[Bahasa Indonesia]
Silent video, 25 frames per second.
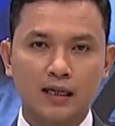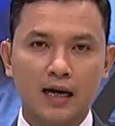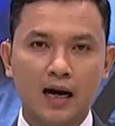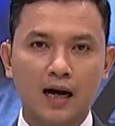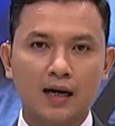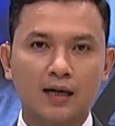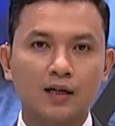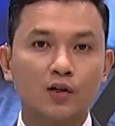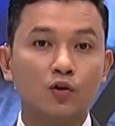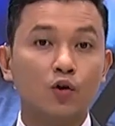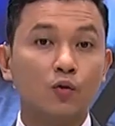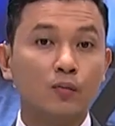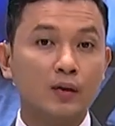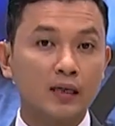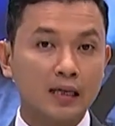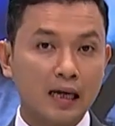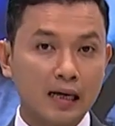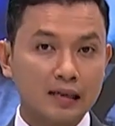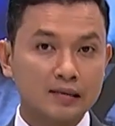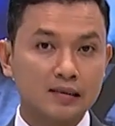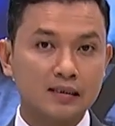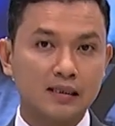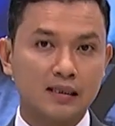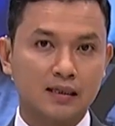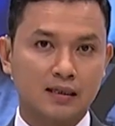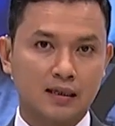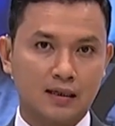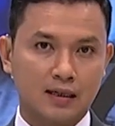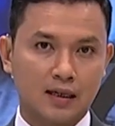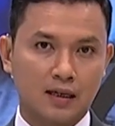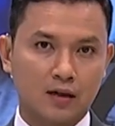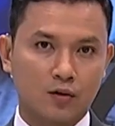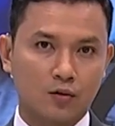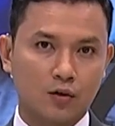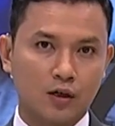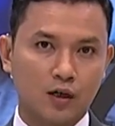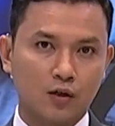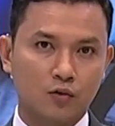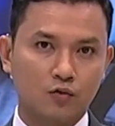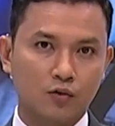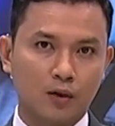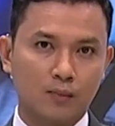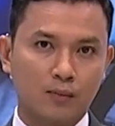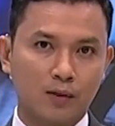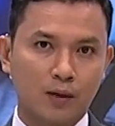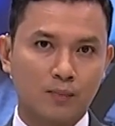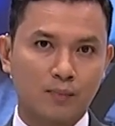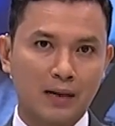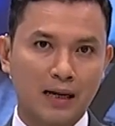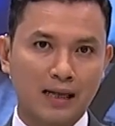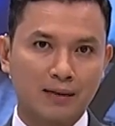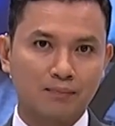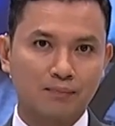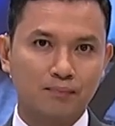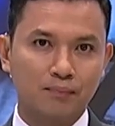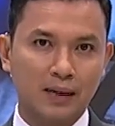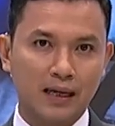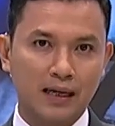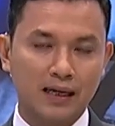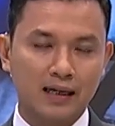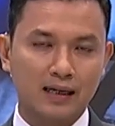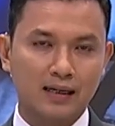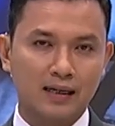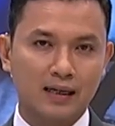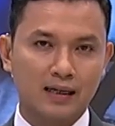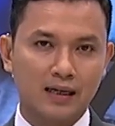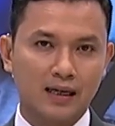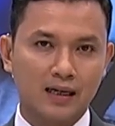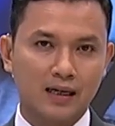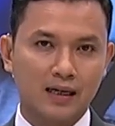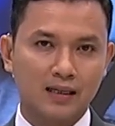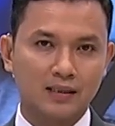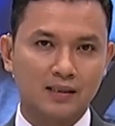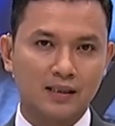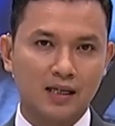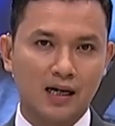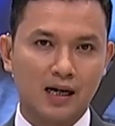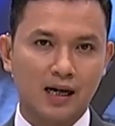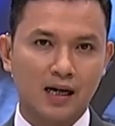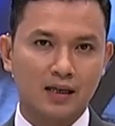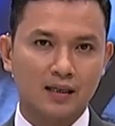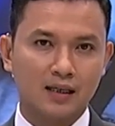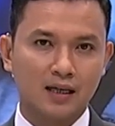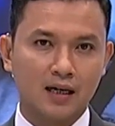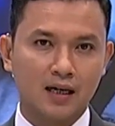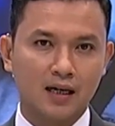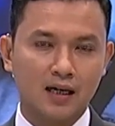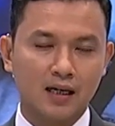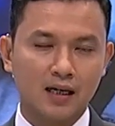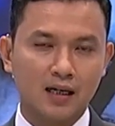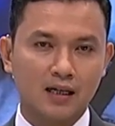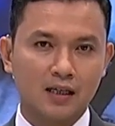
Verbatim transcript: yang didominasi kendaraan roda 2 berplat B dari arah Jakarta.